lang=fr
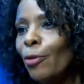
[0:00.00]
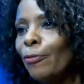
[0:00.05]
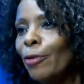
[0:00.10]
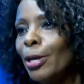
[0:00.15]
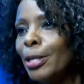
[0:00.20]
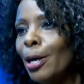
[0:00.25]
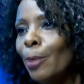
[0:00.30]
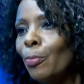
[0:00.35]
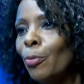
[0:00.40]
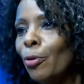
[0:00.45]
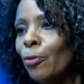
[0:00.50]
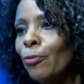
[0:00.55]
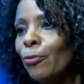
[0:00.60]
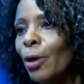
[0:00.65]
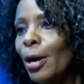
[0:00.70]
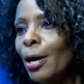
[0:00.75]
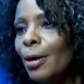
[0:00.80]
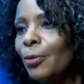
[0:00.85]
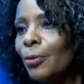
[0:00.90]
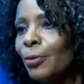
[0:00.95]
On va d'abord
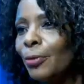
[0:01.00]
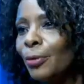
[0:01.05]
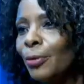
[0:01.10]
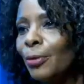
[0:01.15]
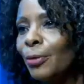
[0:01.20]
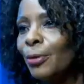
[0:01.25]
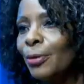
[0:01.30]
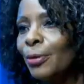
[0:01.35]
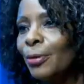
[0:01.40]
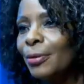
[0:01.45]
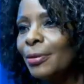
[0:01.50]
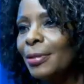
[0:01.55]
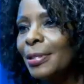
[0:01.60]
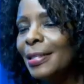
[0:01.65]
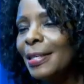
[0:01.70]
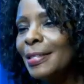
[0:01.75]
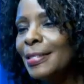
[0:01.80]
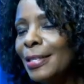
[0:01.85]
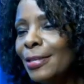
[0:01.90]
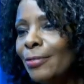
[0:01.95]
voir euh,
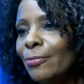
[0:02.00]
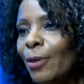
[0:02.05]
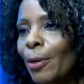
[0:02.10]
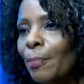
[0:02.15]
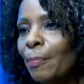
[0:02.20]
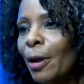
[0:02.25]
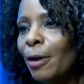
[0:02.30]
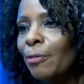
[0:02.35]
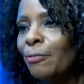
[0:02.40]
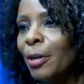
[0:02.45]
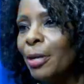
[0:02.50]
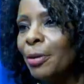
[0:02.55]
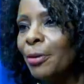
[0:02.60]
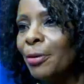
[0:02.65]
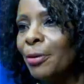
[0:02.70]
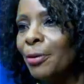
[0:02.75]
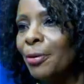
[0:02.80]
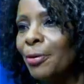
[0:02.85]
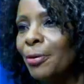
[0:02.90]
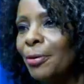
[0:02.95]
qu'est-ce qui ne va pas
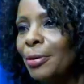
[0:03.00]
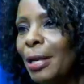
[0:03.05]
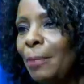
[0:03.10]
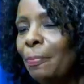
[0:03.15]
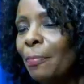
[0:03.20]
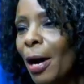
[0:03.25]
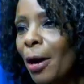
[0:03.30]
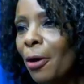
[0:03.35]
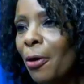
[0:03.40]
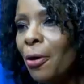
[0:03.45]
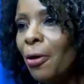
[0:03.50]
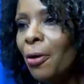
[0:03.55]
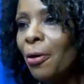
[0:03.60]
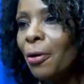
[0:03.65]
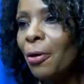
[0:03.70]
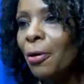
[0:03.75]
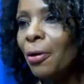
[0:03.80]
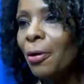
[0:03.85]
avec euh, les parents,